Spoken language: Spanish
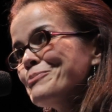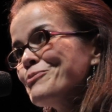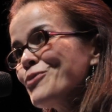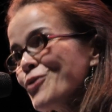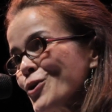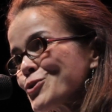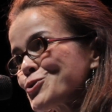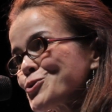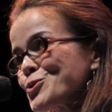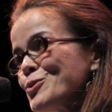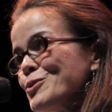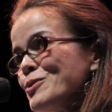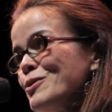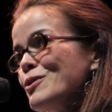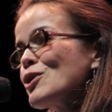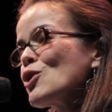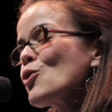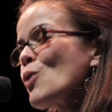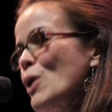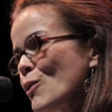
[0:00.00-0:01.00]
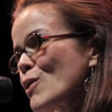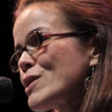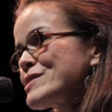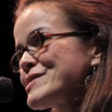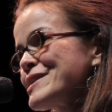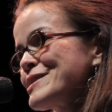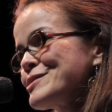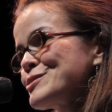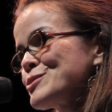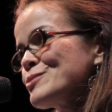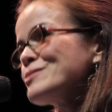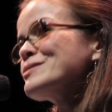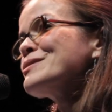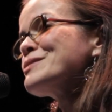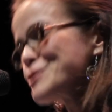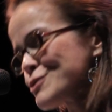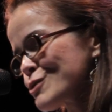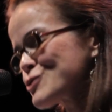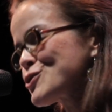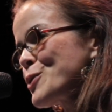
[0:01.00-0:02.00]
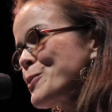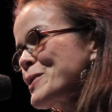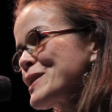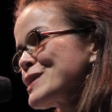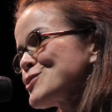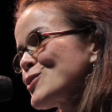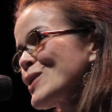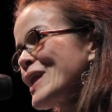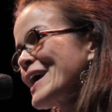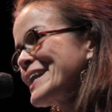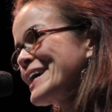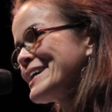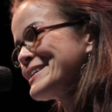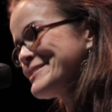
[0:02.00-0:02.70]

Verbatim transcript: voto, luego existo. Yo soy venezolano.